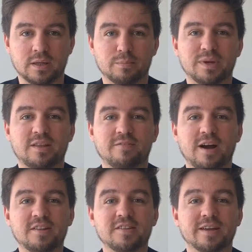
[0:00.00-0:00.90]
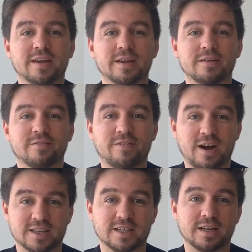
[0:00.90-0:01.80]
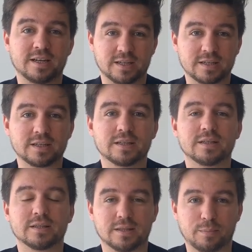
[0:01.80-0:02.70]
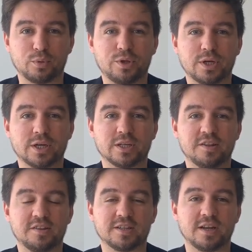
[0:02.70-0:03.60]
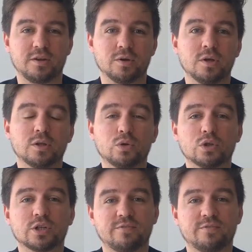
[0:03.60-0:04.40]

мотивация ваша на пути к их достижению тоже